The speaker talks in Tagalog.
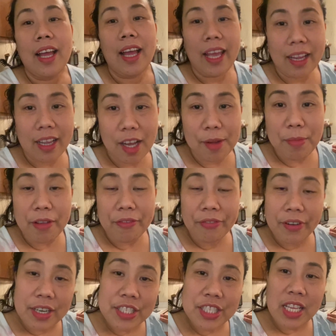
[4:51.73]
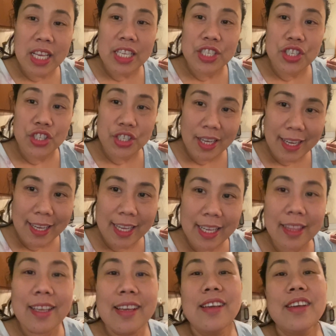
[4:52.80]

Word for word: I got my first shot.